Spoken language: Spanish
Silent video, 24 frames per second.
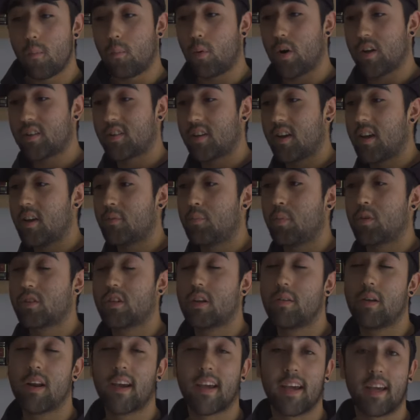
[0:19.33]
pues es
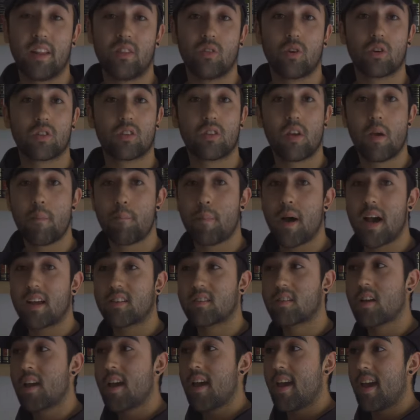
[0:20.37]
posible que no
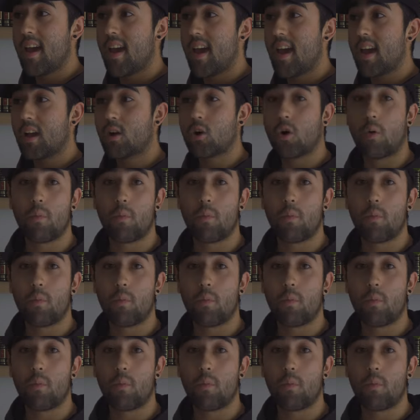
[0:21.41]
sepas eh,